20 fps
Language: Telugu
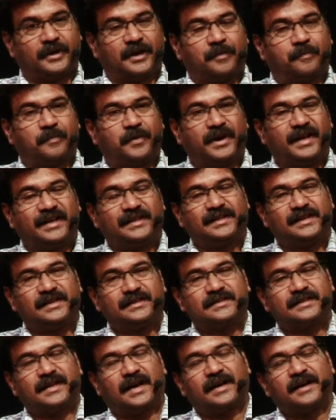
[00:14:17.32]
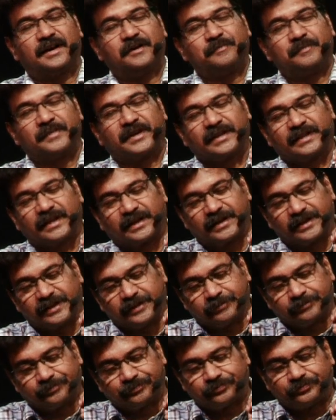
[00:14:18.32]
ఎప్పుడైతే సంఘం మీదకి
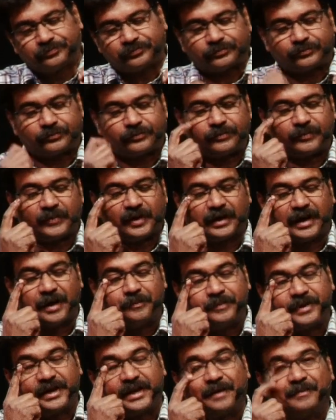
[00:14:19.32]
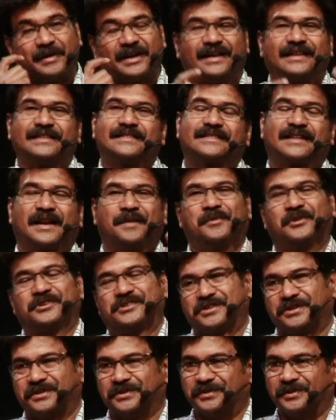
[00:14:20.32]
గంభీరమైన శ్రమ
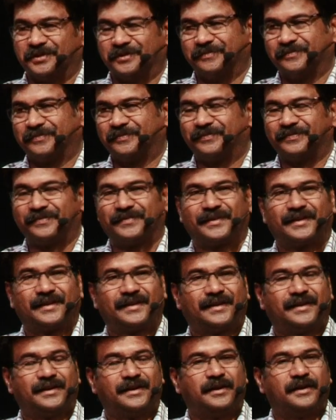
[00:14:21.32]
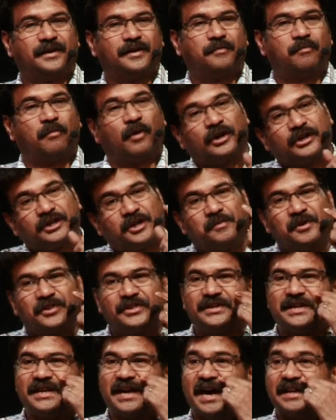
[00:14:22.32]
వచ్చిందో
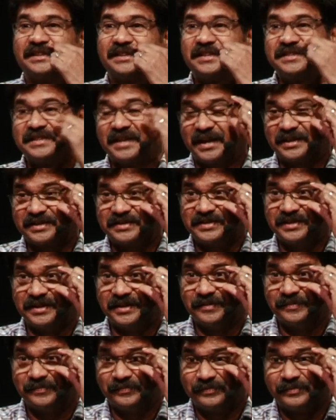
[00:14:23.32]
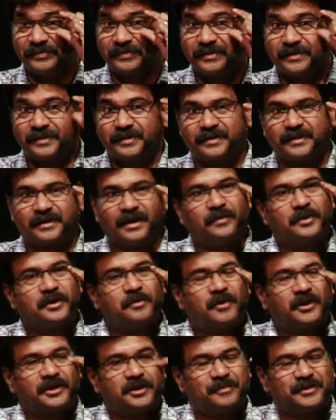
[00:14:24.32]
మొట్టమొదటి హతసాక్షి ఎవరు
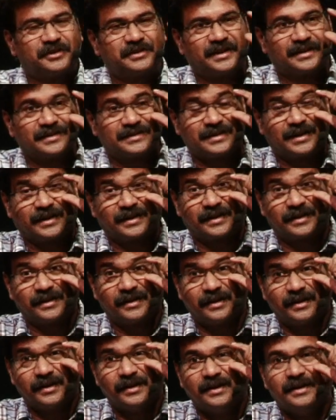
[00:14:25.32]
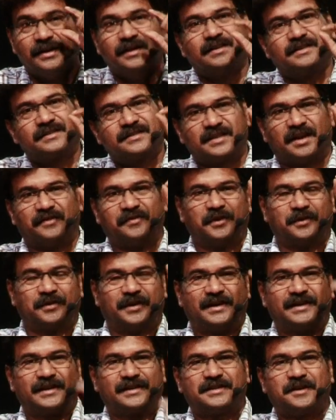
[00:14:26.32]
మొట్టమొదటి హతసాక్షి స్టెఫను
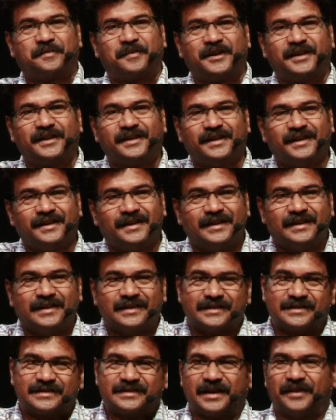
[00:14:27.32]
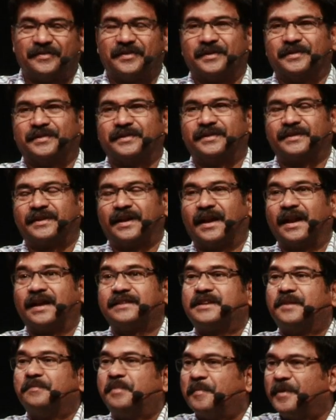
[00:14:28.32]
గట్టిగా చెప్పండి స్టెఫను ఎలా
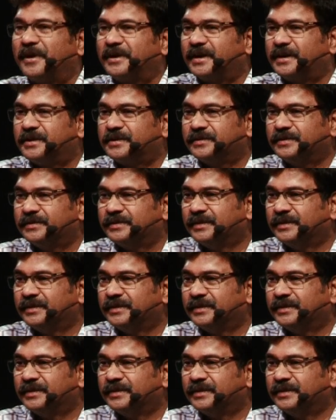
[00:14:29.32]
చంపబడ్డాడు